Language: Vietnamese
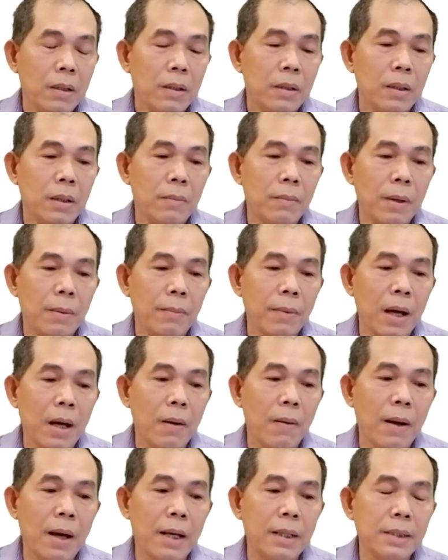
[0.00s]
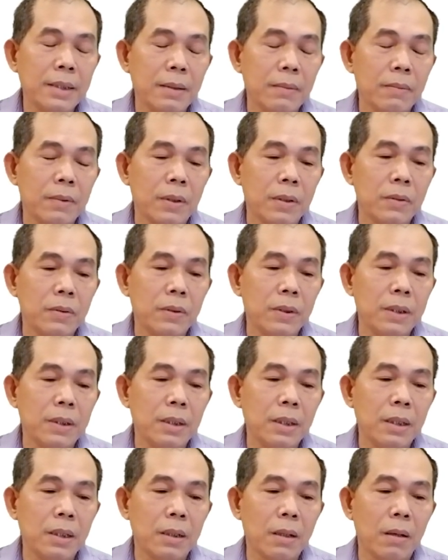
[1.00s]
nếu mà mã hóa xong rồi
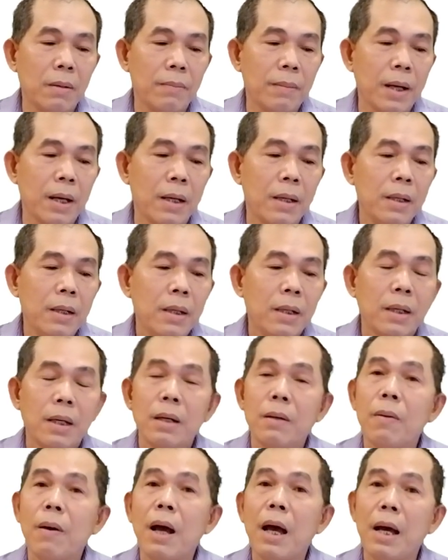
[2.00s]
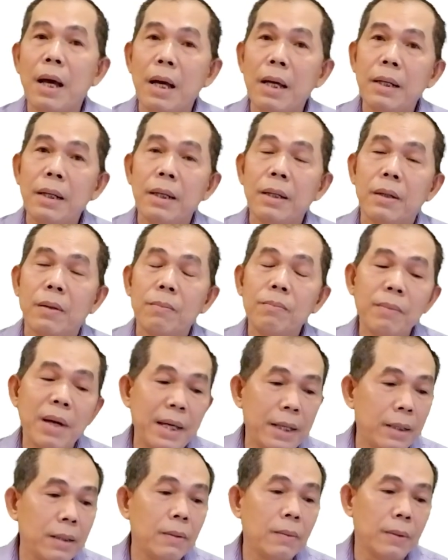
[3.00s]
truyền đi rồi mà cái khóa này cũng
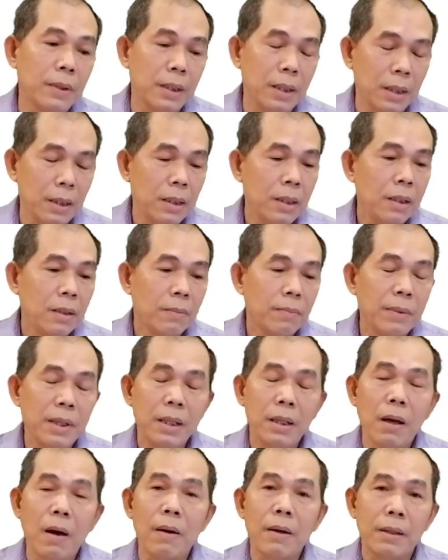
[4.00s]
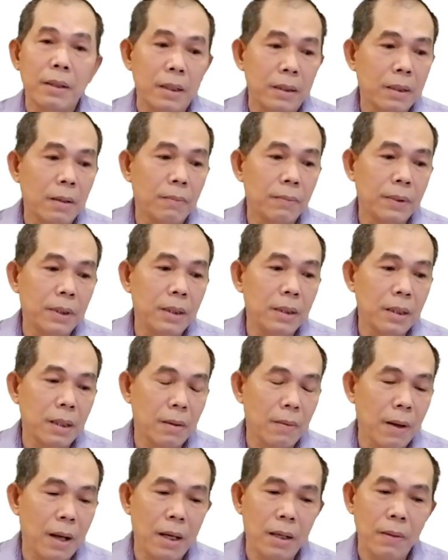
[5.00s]
bị luôn á bị lọt ra thông tin
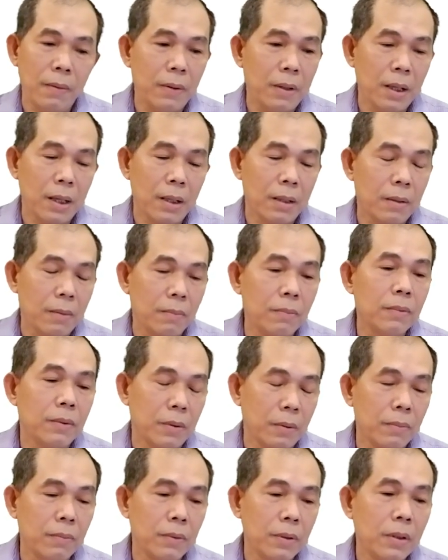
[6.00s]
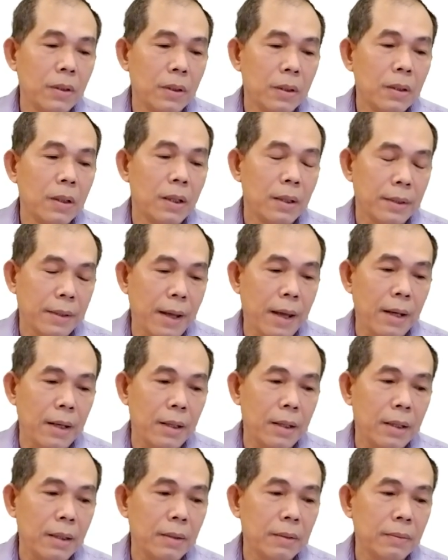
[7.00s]
ra ngoài luôn là cũng cũng hơi
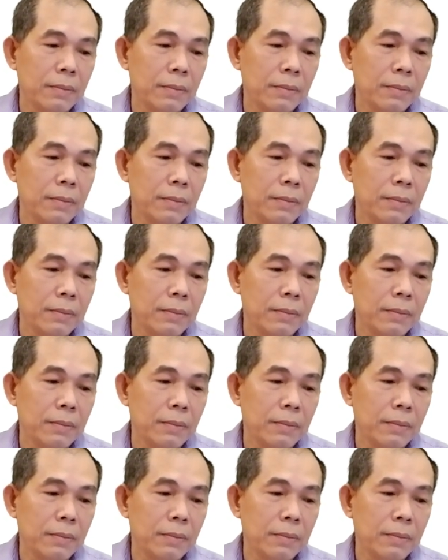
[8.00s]
căng đó